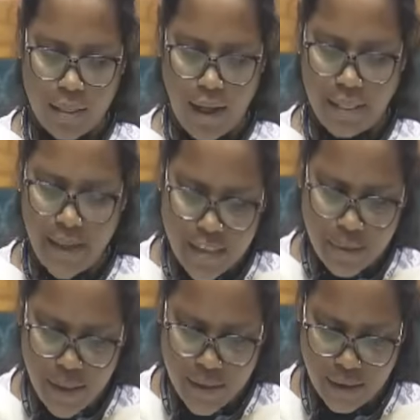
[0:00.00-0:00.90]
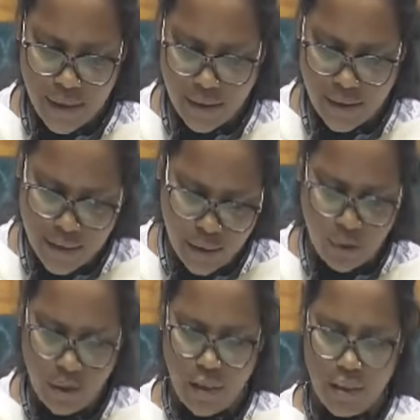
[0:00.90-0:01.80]
তার দেশবাসী তাদের
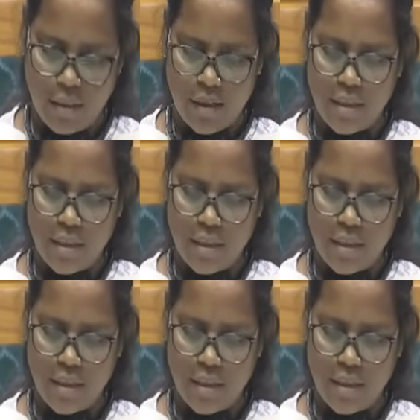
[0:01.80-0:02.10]
জীবন দিয়ে